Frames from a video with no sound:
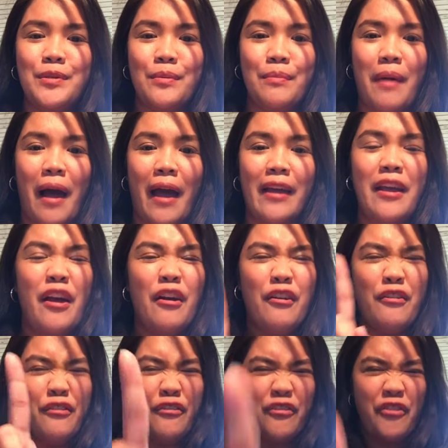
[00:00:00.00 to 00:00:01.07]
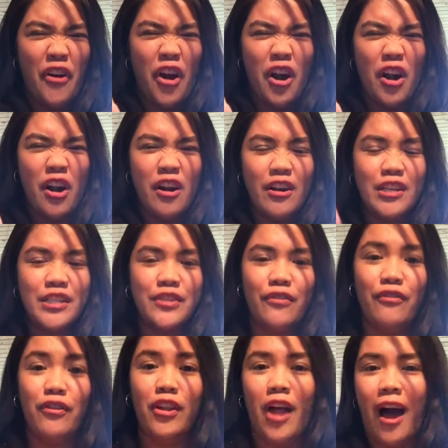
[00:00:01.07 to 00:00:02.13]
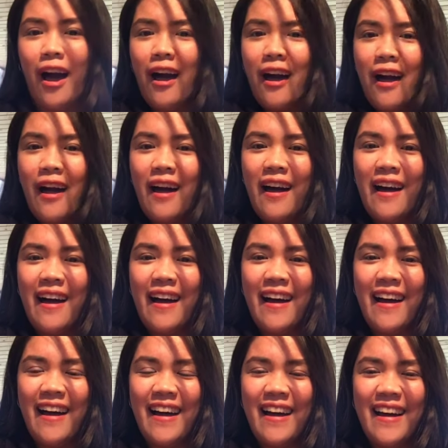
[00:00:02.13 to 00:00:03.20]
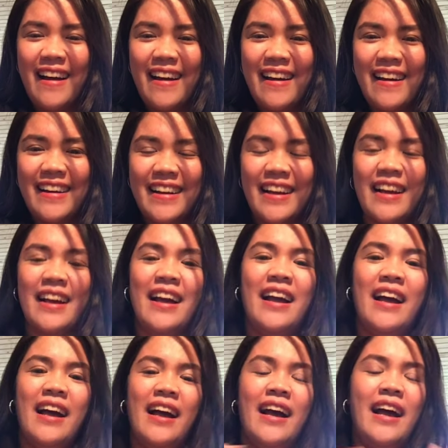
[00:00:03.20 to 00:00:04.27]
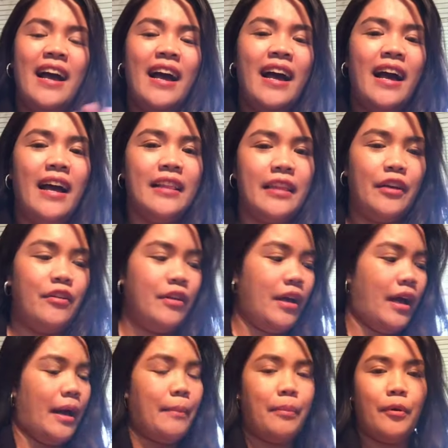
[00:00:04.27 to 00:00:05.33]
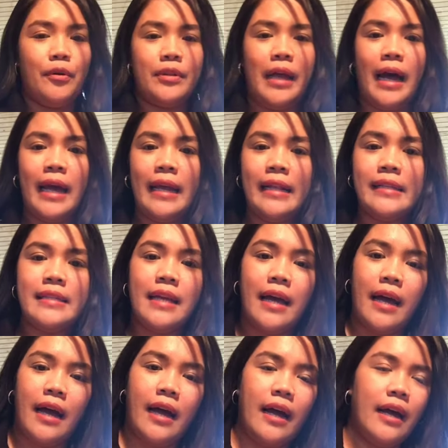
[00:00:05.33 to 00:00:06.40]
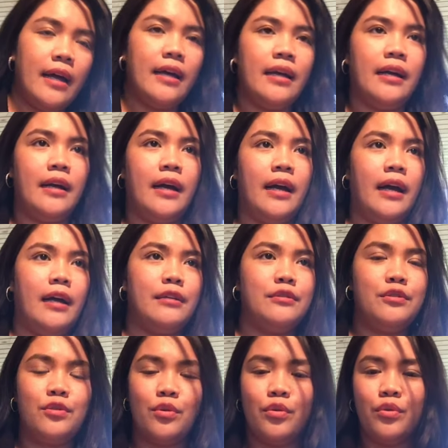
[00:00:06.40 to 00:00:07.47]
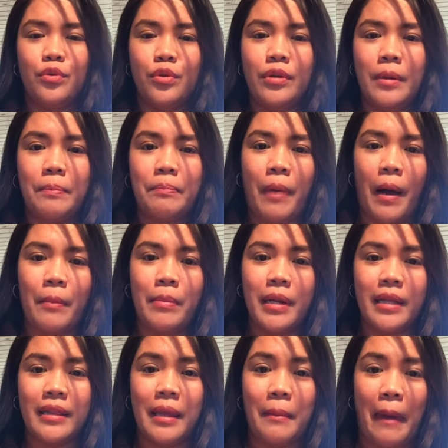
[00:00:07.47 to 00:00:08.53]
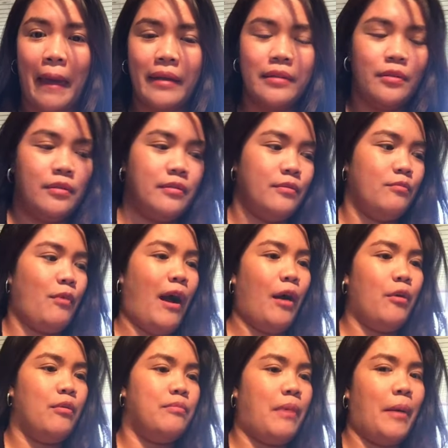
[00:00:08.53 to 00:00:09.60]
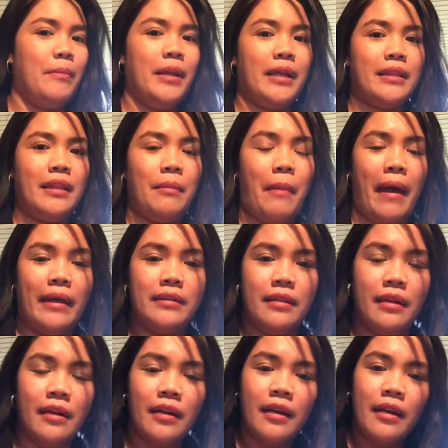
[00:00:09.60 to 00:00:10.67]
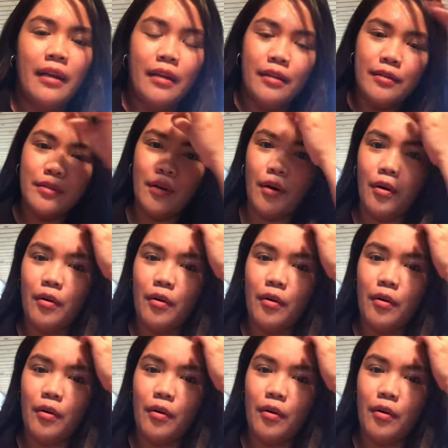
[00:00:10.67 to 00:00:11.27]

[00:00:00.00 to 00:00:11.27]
to my first vlog! At ayun na nga po, dahil sa uh, due to the oh, public demand, wow, public demand. So,